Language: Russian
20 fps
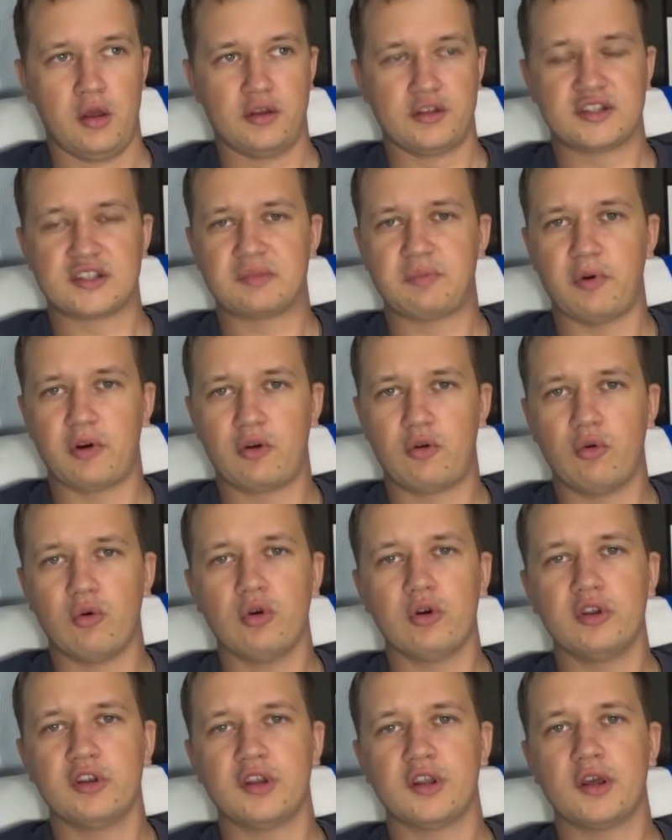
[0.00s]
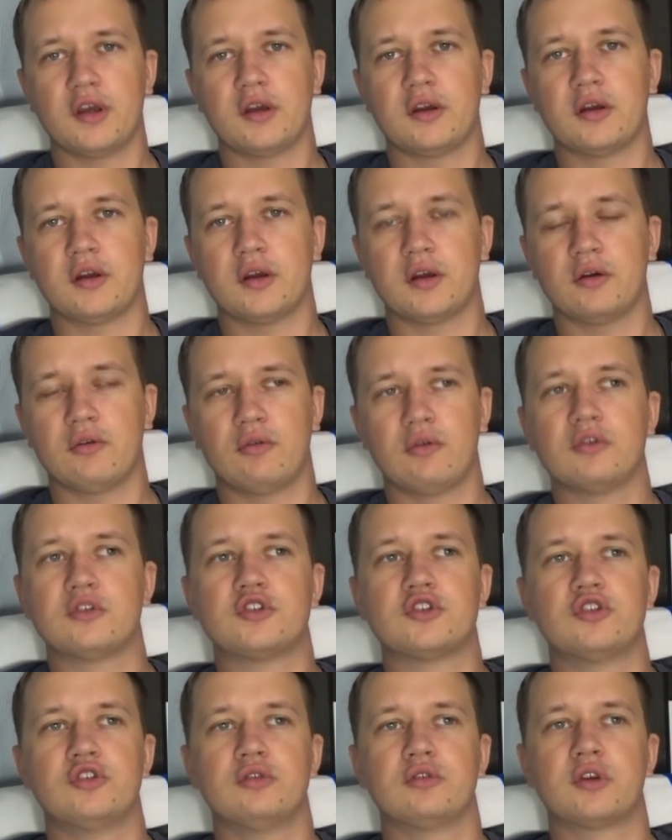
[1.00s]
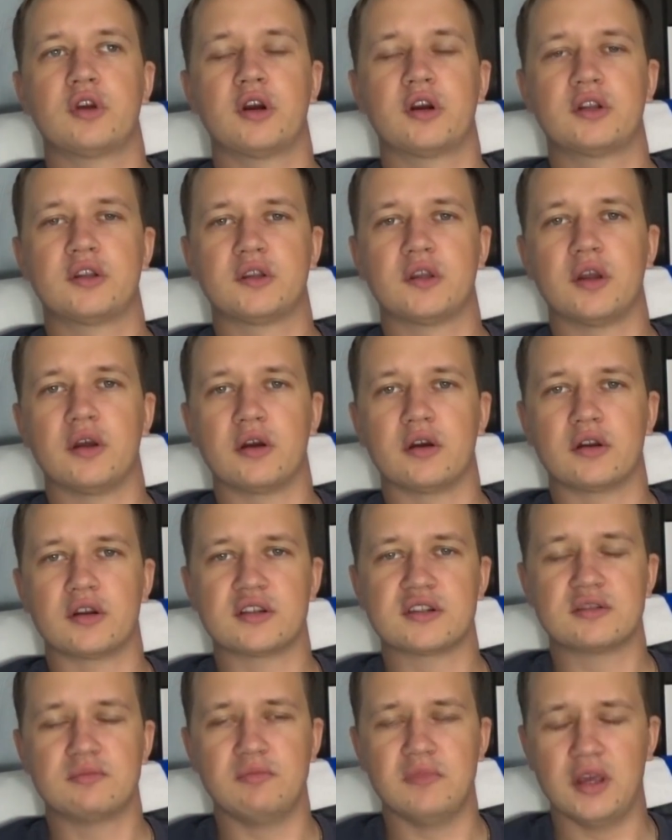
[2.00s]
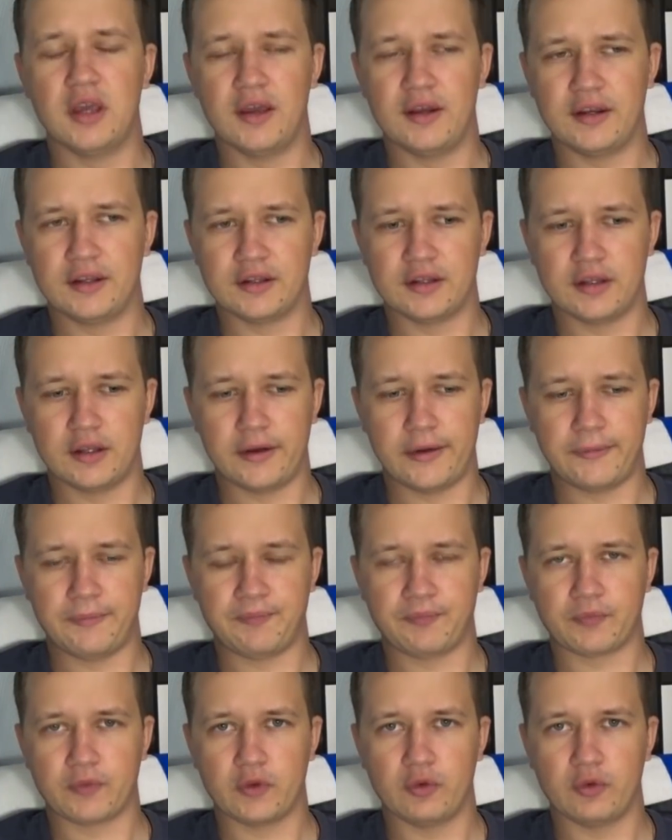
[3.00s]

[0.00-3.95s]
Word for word: спокойно, очень как-то размеренно.